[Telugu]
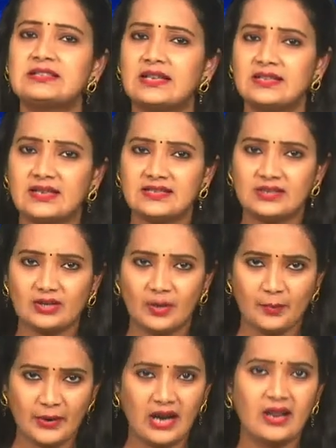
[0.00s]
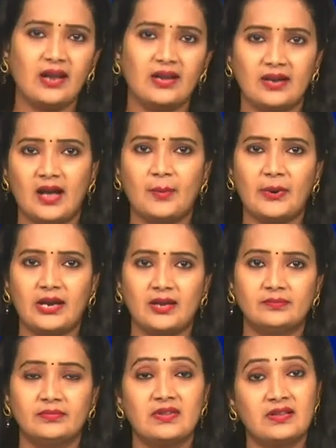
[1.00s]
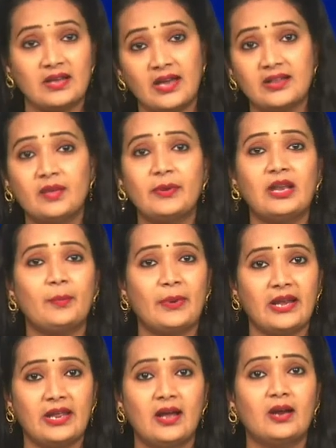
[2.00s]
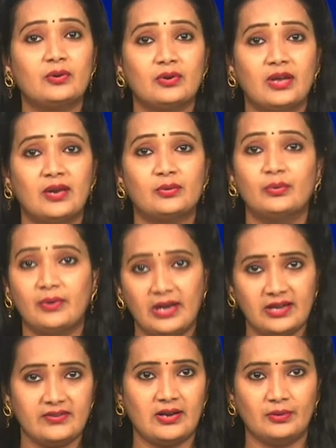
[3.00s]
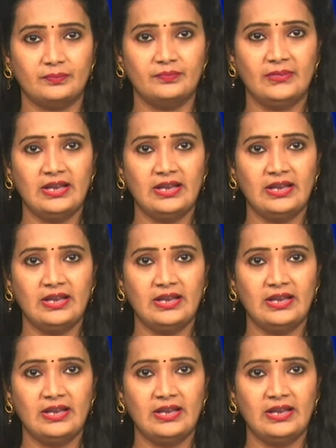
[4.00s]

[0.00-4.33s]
సందర్శకుల ప్రాణాల్ని కాపాడడం సాధ్యమైన పనేనా అంటున్నారు నెటిజన్లు